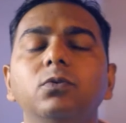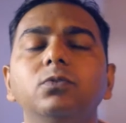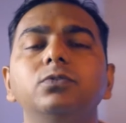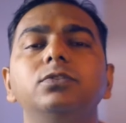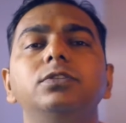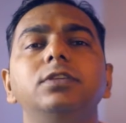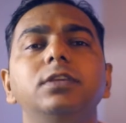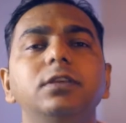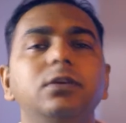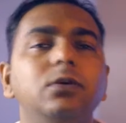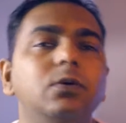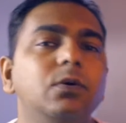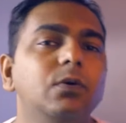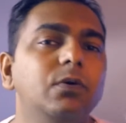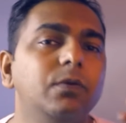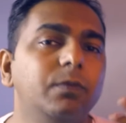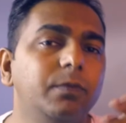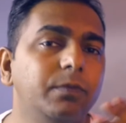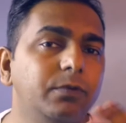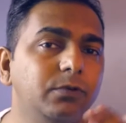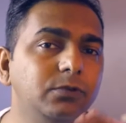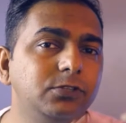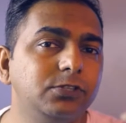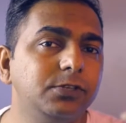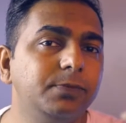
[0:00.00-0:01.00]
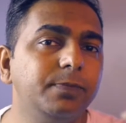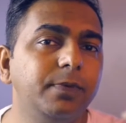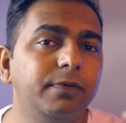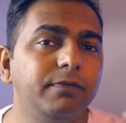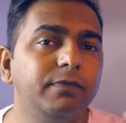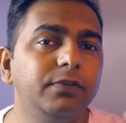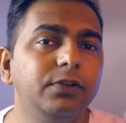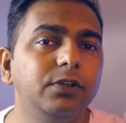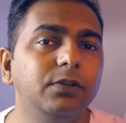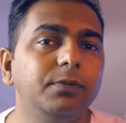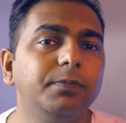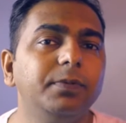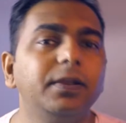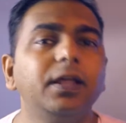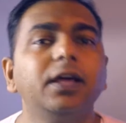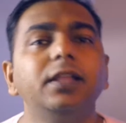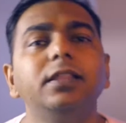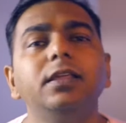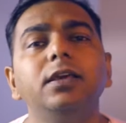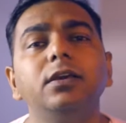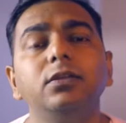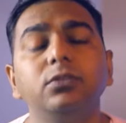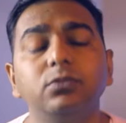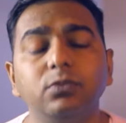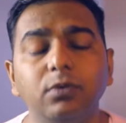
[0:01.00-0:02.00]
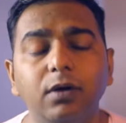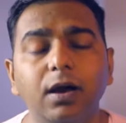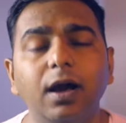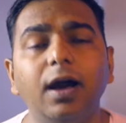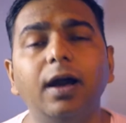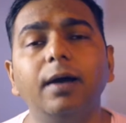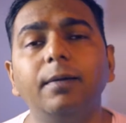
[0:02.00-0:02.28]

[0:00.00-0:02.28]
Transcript: उसी को उसी पे वीडियो बना दें तो